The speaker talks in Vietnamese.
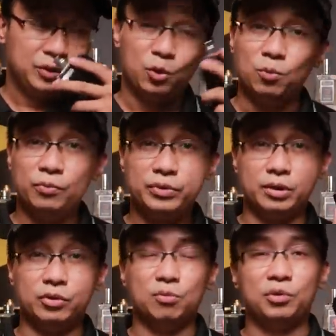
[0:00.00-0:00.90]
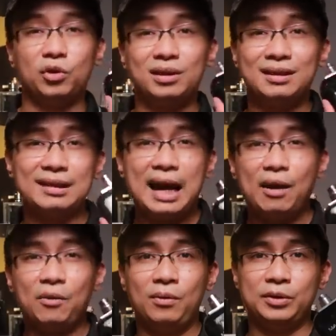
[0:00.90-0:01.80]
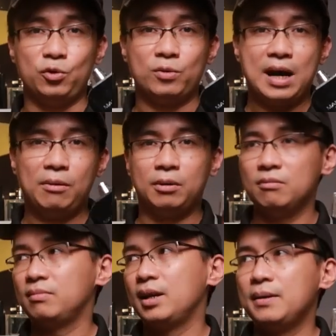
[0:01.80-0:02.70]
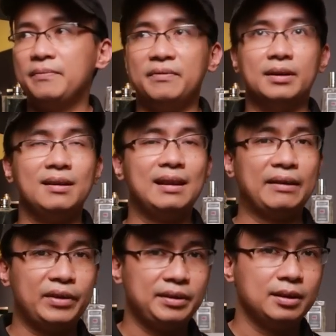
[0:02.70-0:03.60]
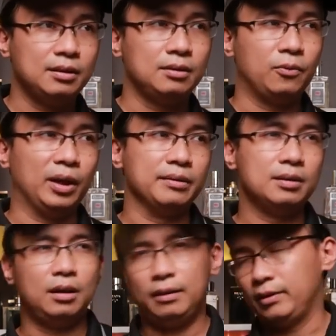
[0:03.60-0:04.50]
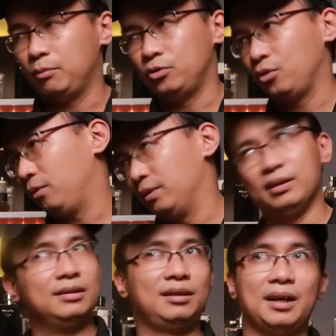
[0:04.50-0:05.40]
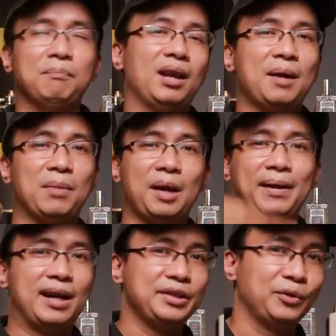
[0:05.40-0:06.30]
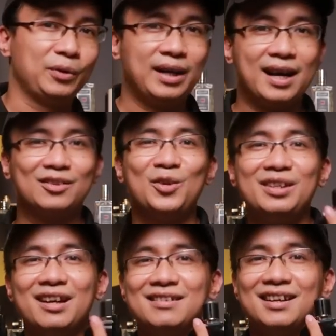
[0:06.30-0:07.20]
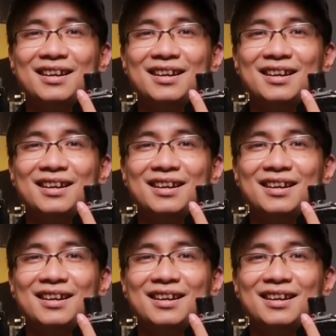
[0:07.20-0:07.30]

cũng sử dụng nốt táo là chủ đạo cộng thêm với lavender, oải hương và một chút là những cái bla bla bla những nốt khác. Tuy nhiên